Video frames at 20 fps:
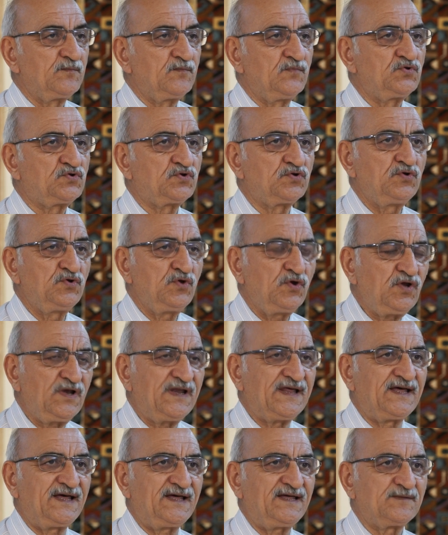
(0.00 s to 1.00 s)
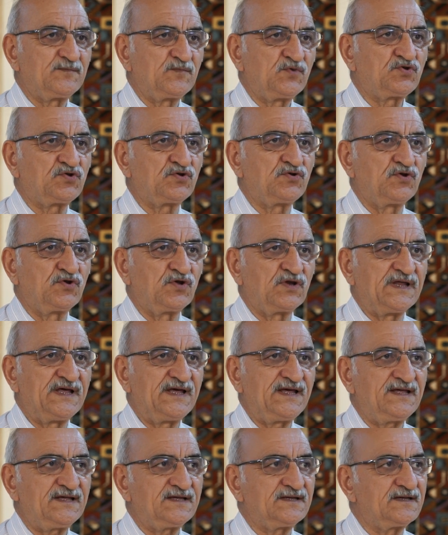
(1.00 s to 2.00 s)
bütünüyle
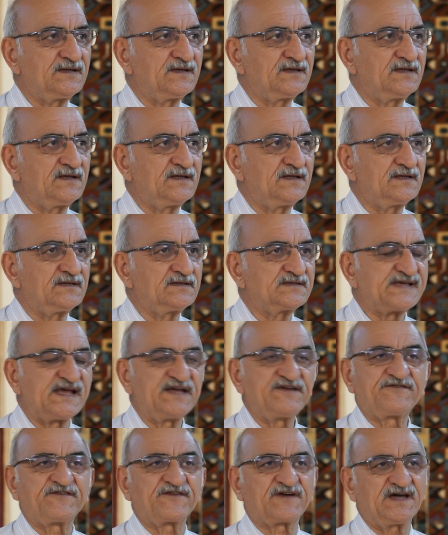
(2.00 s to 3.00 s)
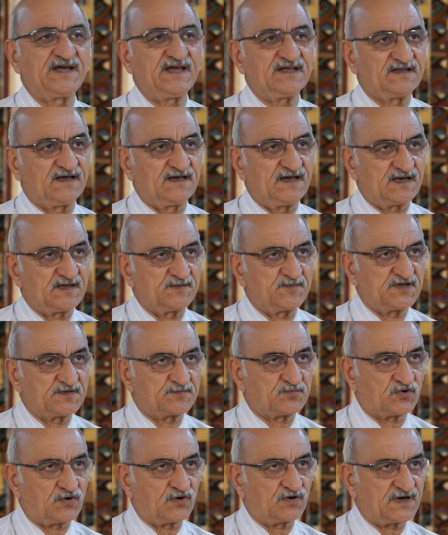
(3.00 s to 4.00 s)
bütünüyle e, sertifikaya dayalı
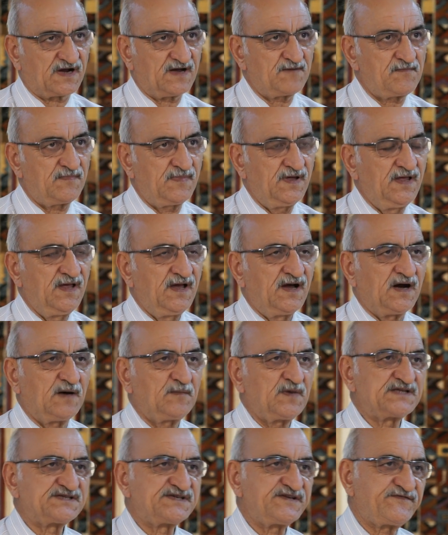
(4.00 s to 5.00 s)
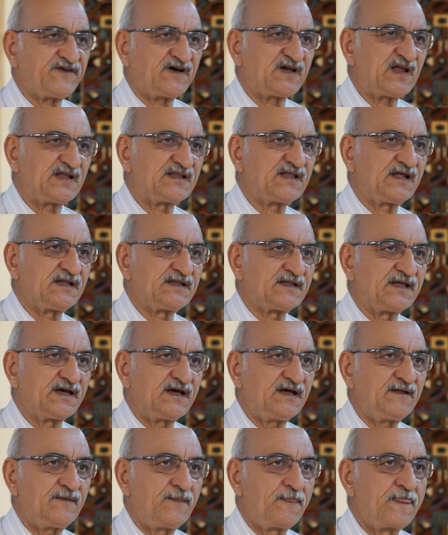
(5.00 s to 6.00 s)
bir program. Ama çift
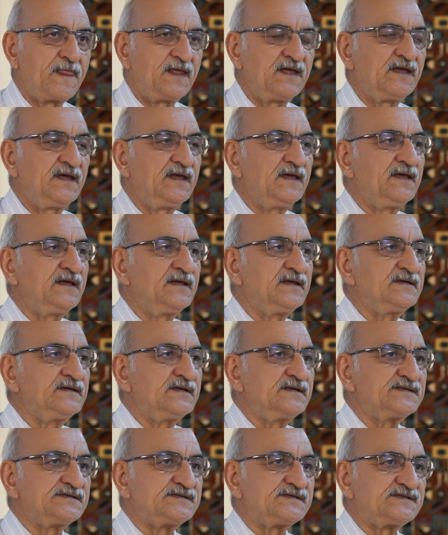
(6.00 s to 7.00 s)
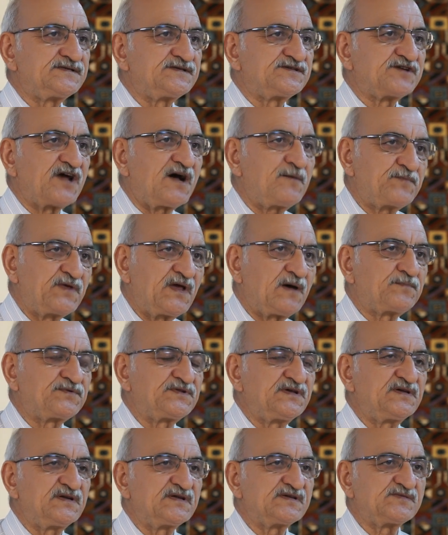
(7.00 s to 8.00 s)
anadalda çap
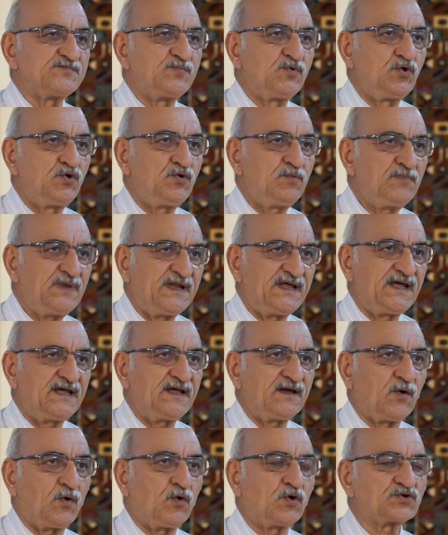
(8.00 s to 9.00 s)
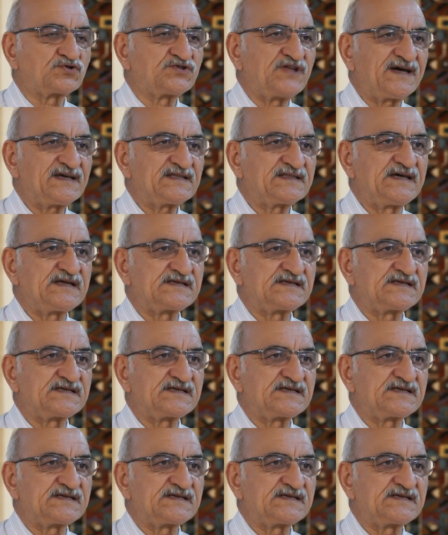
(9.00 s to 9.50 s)
yaptığınız bölümle ortak